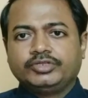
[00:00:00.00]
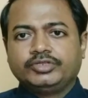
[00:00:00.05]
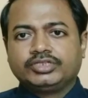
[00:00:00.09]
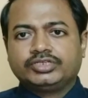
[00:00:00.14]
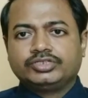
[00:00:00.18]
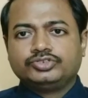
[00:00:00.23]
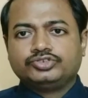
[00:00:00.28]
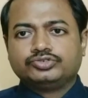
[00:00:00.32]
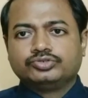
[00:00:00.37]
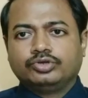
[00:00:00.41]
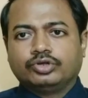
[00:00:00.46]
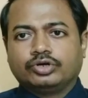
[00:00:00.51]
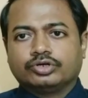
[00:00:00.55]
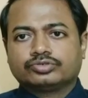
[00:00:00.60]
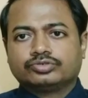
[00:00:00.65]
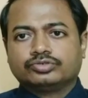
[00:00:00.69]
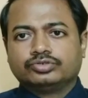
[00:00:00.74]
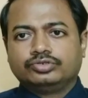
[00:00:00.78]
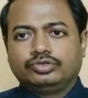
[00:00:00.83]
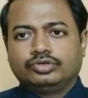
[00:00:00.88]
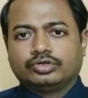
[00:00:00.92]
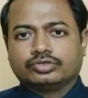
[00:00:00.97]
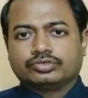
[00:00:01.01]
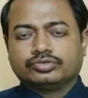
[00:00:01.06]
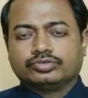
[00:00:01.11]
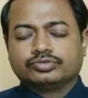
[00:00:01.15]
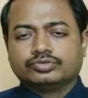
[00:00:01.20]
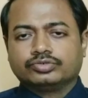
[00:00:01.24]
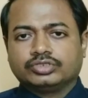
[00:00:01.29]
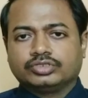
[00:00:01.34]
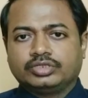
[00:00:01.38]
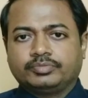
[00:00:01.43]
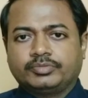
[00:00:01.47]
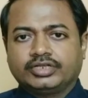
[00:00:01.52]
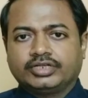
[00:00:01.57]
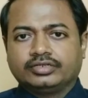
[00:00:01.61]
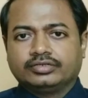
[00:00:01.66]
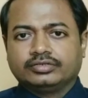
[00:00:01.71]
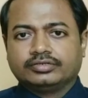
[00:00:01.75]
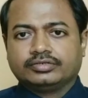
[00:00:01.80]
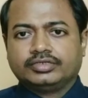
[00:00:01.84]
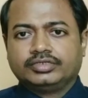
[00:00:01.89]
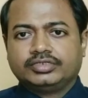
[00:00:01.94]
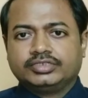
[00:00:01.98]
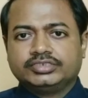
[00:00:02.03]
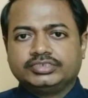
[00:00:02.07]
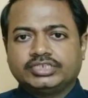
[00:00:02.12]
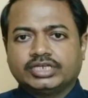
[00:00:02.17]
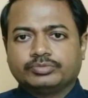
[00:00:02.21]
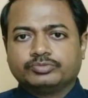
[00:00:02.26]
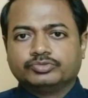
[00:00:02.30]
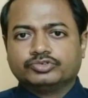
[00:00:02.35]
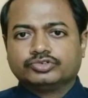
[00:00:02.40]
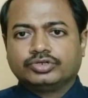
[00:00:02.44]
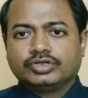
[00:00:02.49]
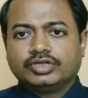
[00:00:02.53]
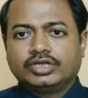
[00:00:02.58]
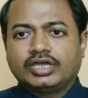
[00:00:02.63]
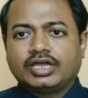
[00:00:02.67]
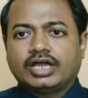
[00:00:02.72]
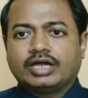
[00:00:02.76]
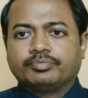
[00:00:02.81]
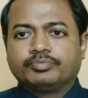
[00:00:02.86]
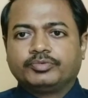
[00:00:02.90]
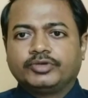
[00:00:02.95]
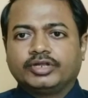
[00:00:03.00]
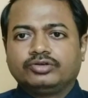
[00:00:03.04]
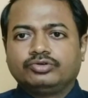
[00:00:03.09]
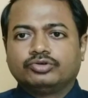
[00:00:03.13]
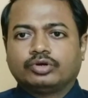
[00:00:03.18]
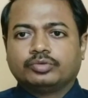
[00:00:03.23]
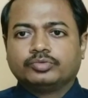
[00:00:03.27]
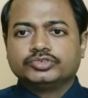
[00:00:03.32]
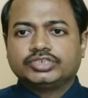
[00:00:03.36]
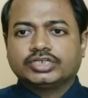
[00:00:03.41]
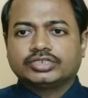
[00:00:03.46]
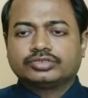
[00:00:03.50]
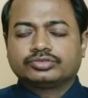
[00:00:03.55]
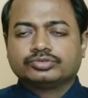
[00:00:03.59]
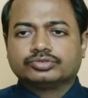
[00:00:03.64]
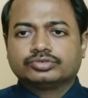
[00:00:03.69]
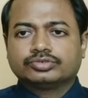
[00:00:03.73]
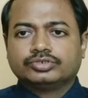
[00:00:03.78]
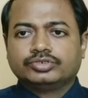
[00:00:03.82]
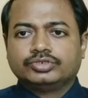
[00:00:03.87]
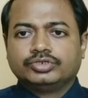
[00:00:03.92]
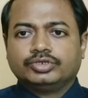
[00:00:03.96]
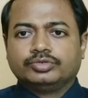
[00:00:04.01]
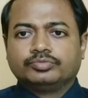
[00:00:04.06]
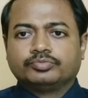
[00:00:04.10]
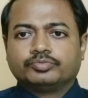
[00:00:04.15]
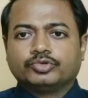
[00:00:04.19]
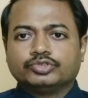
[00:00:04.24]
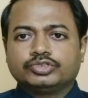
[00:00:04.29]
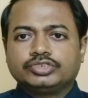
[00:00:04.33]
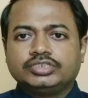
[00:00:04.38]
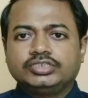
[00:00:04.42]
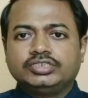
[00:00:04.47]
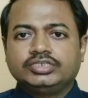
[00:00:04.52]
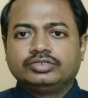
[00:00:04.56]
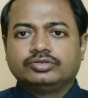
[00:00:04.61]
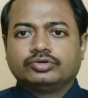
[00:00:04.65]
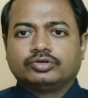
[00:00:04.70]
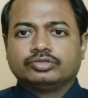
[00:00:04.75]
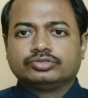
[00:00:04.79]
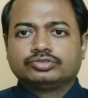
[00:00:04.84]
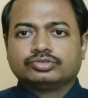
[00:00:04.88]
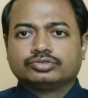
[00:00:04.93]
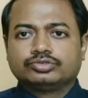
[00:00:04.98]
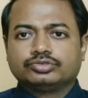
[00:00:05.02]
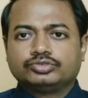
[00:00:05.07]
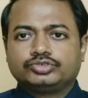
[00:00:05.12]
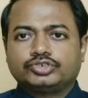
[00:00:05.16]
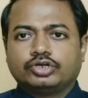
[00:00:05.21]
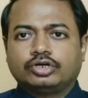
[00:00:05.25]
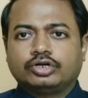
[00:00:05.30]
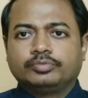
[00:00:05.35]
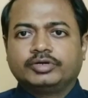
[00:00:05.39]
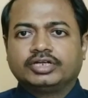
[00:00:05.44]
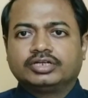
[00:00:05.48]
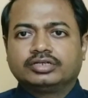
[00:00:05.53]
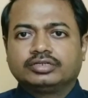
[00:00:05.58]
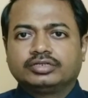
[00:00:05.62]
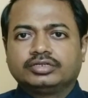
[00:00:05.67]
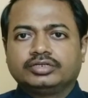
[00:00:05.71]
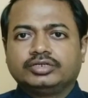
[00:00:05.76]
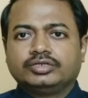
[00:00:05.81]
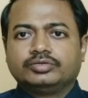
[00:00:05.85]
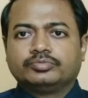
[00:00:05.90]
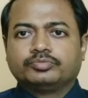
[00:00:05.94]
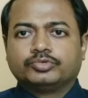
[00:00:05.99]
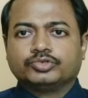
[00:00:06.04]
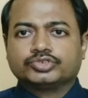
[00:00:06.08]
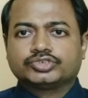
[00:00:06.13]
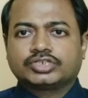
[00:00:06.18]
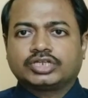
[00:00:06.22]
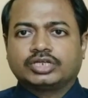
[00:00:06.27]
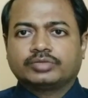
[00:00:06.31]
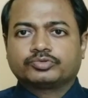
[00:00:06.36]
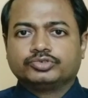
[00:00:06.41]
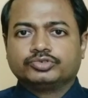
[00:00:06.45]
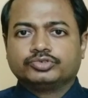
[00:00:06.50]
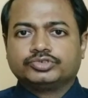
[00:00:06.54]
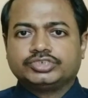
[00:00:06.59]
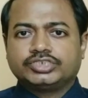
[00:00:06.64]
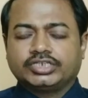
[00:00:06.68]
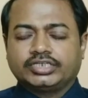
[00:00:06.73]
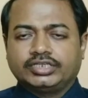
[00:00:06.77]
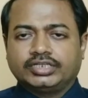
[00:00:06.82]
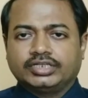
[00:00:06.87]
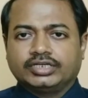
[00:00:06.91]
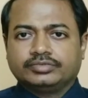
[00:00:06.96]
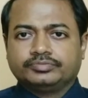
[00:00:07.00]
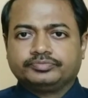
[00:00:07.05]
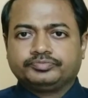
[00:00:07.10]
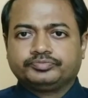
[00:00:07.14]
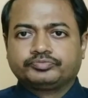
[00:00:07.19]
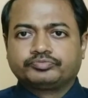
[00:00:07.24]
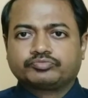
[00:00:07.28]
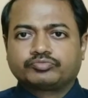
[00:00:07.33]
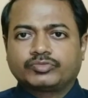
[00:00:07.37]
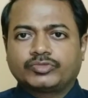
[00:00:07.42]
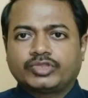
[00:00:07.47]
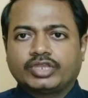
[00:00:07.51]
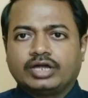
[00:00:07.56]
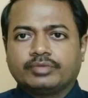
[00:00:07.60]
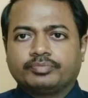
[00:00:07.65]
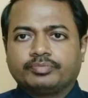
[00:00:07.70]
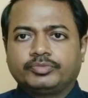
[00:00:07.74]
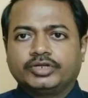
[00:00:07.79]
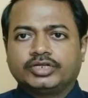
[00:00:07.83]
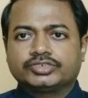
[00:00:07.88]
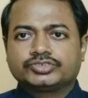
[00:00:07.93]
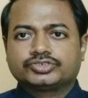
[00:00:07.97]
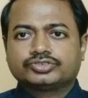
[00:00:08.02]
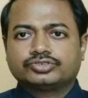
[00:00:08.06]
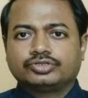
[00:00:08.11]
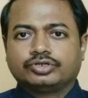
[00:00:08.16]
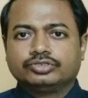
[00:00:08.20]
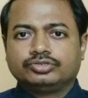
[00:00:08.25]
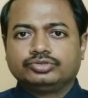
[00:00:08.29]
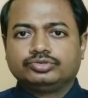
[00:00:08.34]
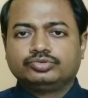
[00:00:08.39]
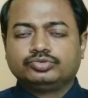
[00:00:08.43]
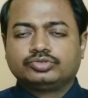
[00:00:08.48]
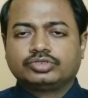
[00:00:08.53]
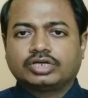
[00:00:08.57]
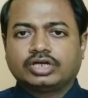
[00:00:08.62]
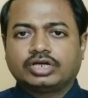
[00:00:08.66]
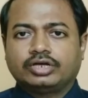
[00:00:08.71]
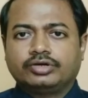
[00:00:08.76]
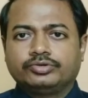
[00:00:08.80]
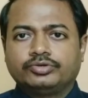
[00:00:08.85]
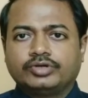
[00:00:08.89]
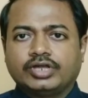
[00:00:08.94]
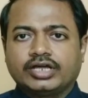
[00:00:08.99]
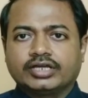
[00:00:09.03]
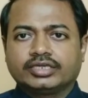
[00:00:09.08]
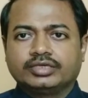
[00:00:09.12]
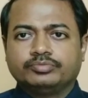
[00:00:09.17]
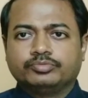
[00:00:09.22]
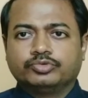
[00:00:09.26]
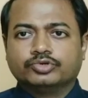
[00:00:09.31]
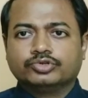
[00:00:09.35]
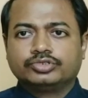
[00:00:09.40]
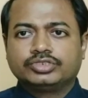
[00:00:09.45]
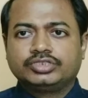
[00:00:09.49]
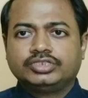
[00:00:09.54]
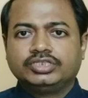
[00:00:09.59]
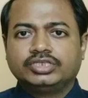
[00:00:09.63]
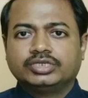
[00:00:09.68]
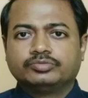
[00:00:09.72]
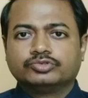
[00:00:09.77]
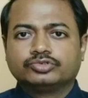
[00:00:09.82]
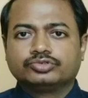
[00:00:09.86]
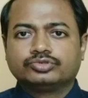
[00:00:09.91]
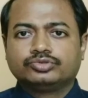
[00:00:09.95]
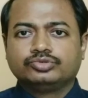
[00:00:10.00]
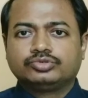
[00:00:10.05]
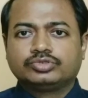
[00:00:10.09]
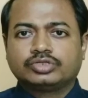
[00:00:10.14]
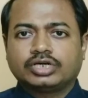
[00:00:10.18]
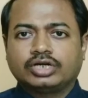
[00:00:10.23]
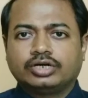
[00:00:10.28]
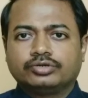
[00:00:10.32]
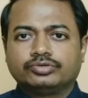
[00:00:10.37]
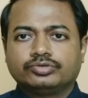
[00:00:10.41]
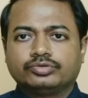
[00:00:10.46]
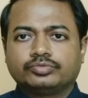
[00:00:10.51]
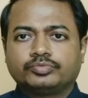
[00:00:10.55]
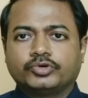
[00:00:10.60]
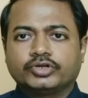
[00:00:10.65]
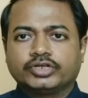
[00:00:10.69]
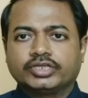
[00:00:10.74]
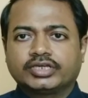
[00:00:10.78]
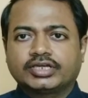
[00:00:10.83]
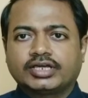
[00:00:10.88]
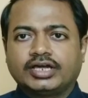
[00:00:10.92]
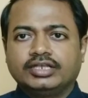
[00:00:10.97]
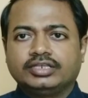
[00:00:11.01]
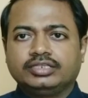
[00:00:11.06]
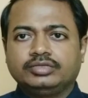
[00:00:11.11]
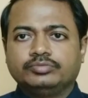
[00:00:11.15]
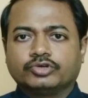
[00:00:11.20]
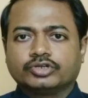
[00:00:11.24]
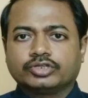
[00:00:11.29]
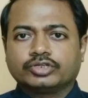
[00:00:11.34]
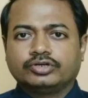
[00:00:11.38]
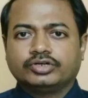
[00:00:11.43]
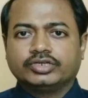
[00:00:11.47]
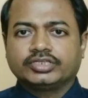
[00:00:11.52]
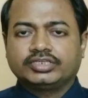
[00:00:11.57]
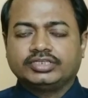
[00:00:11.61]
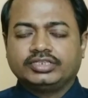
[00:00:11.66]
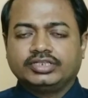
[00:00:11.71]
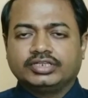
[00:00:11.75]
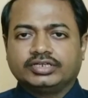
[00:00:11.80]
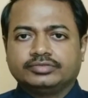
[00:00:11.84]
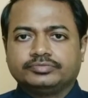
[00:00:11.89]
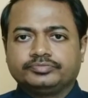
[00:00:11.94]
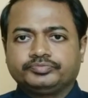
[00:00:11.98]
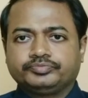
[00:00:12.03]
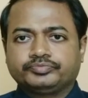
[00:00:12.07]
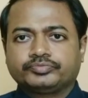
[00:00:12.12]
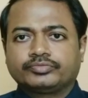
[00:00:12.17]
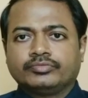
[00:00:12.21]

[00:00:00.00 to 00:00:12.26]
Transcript: আপনি কিছু লক্ষণ লক্ষ্য করতে পারেন যেমন আপনার নবজাতক প্রতিদিন অন্তত ছবার প্রস্রাব করছে কিনা আপনার স্তন দুধ খাওয়ানোর আগে ভর্তি এবং দুধ খাওয়ানোর পরে খালি মনে হয় কিনা